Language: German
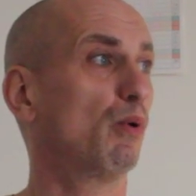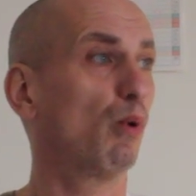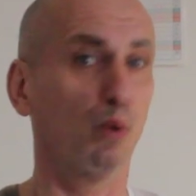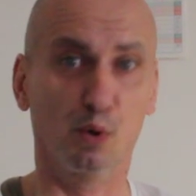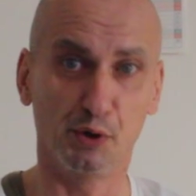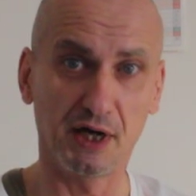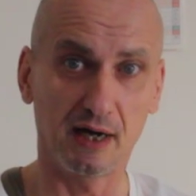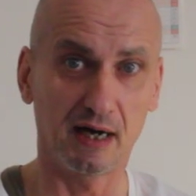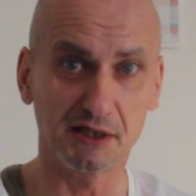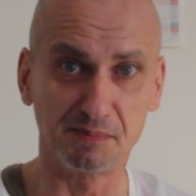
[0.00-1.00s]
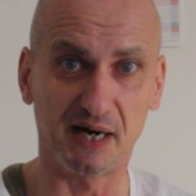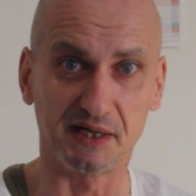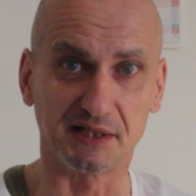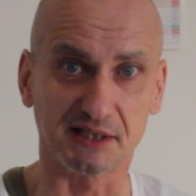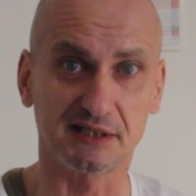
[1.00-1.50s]
Oder ich
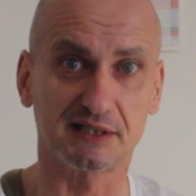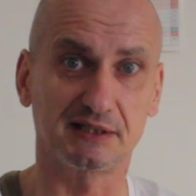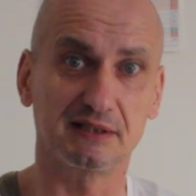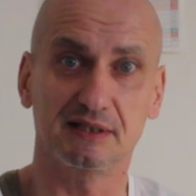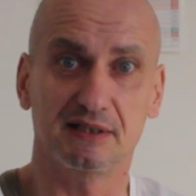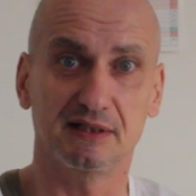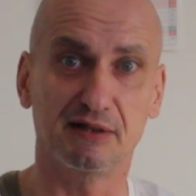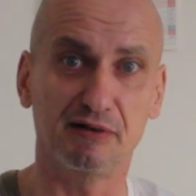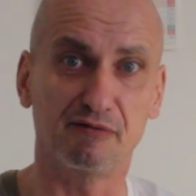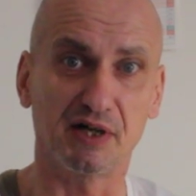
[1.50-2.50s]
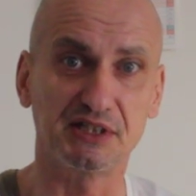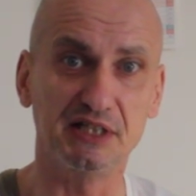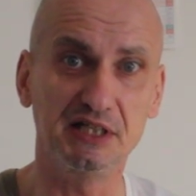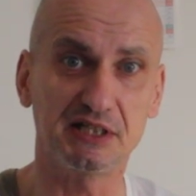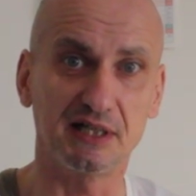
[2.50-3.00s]
meine, das, äh, was
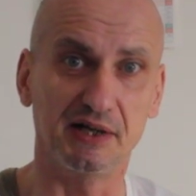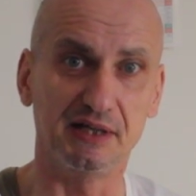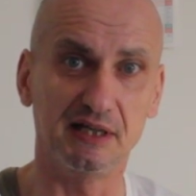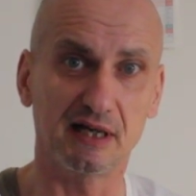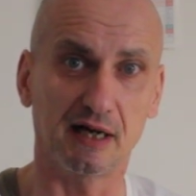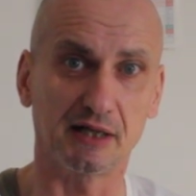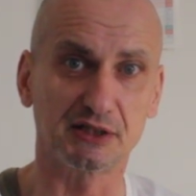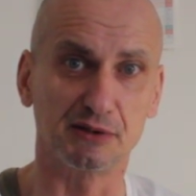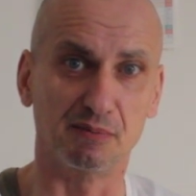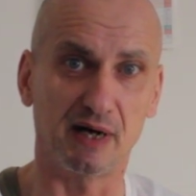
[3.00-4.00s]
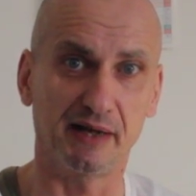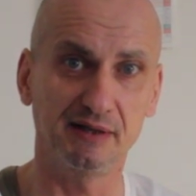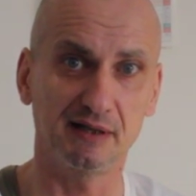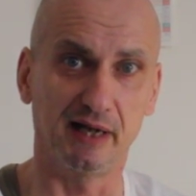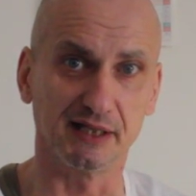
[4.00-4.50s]
ich dann eher zum
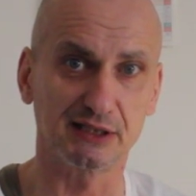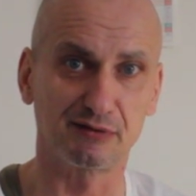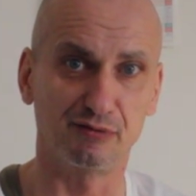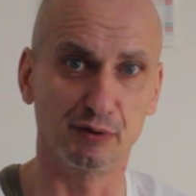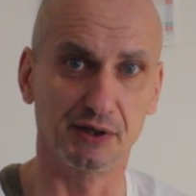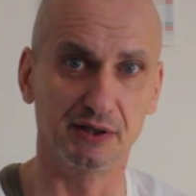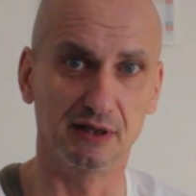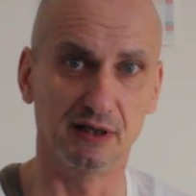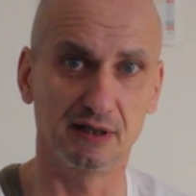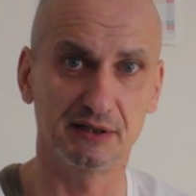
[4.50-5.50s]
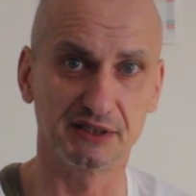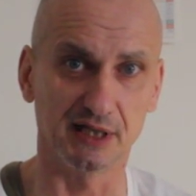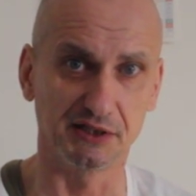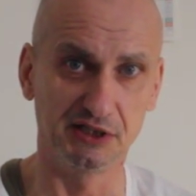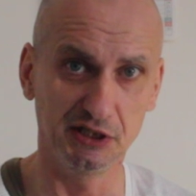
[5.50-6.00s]
Anlass für eine
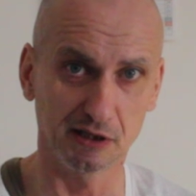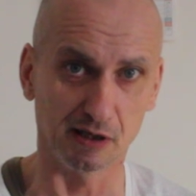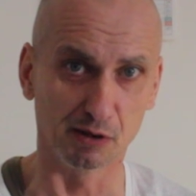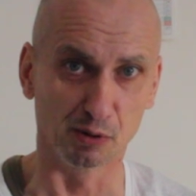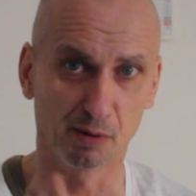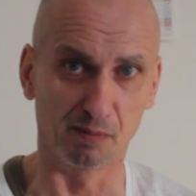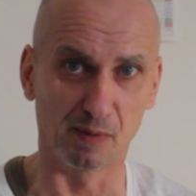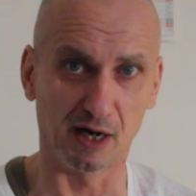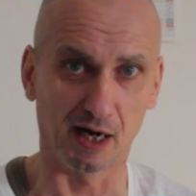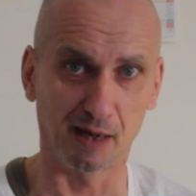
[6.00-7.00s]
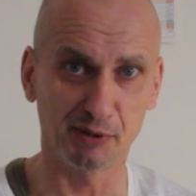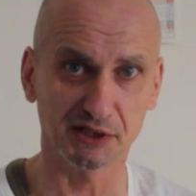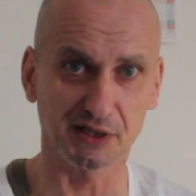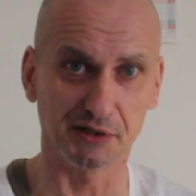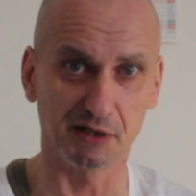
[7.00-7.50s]
Satire genommen habe,
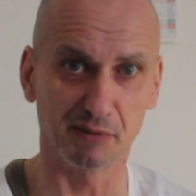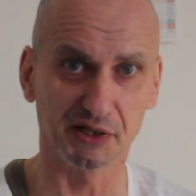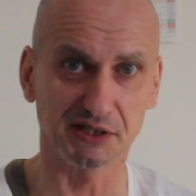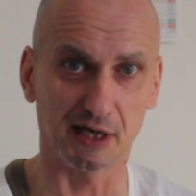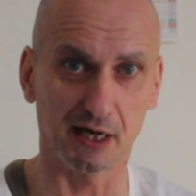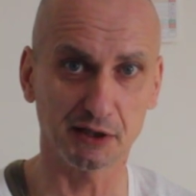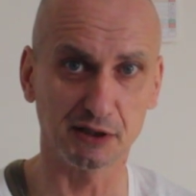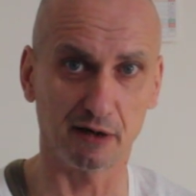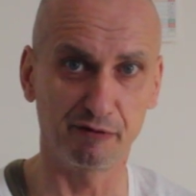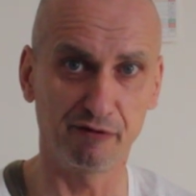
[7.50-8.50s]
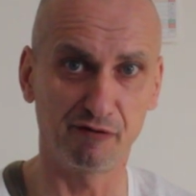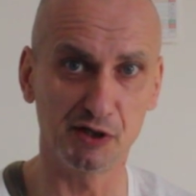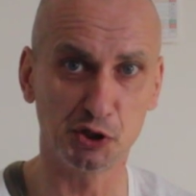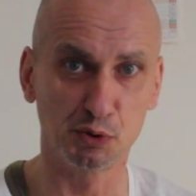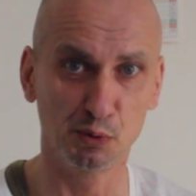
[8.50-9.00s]
dass dann jemand sagt, ja, wie
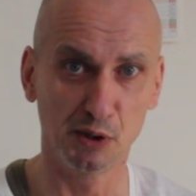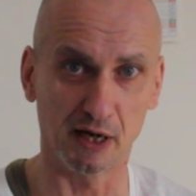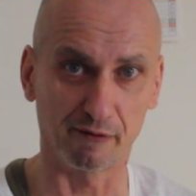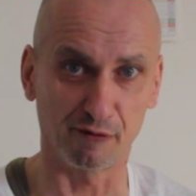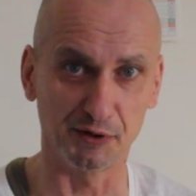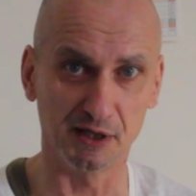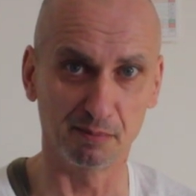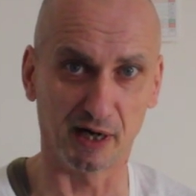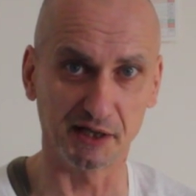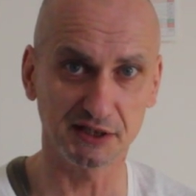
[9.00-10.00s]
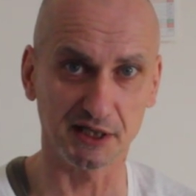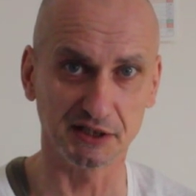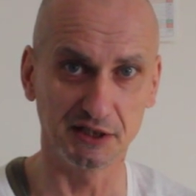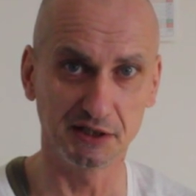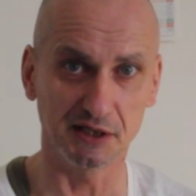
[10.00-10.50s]
viele Schüler von dem
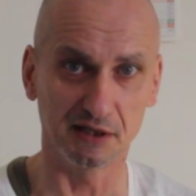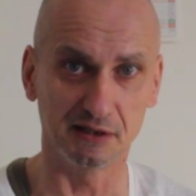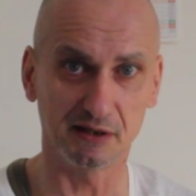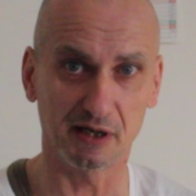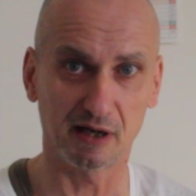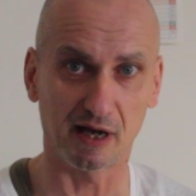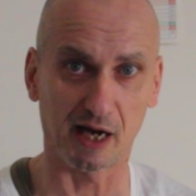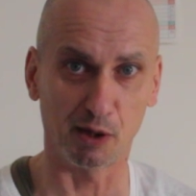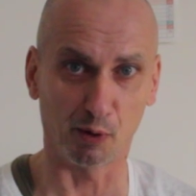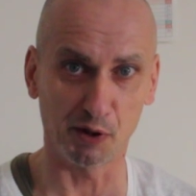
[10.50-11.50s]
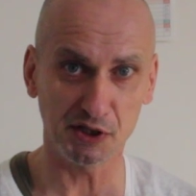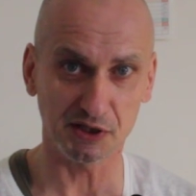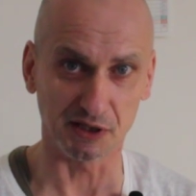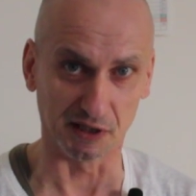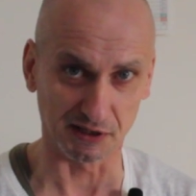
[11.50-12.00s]
Meister sind denn
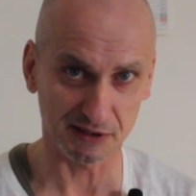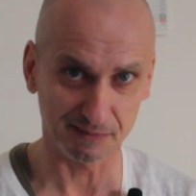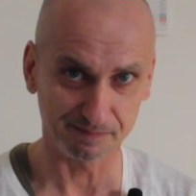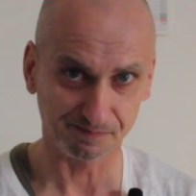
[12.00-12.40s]
erleuchtet?